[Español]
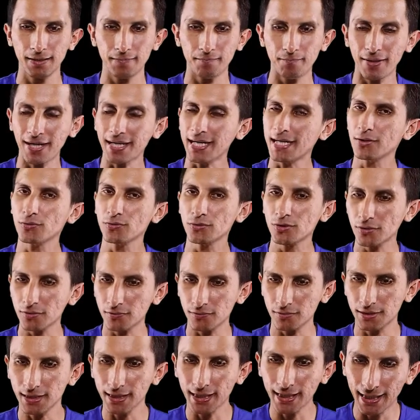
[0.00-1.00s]
Para el uso que
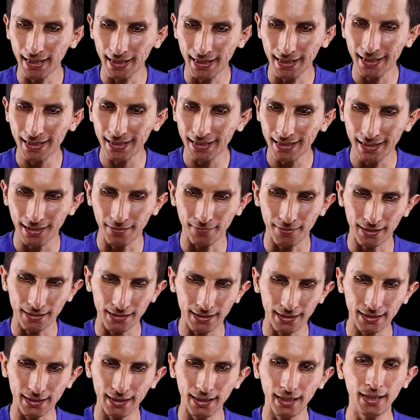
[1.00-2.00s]
usted quiera darle, la
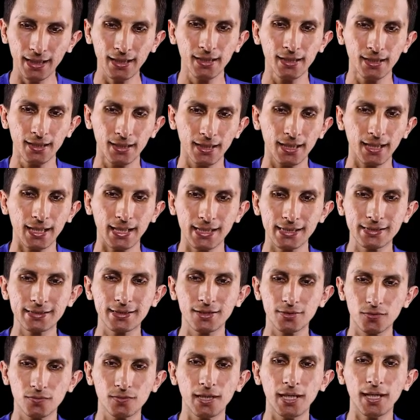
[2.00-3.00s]
verdad que esta
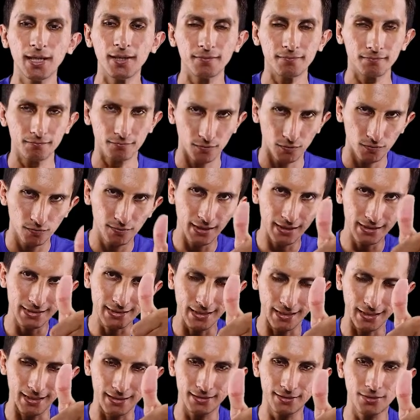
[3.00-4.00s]
es una, una
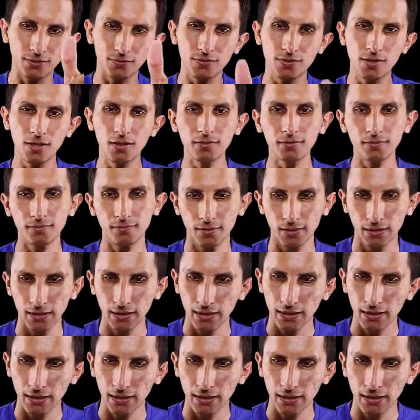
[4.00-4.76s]
excelente opción.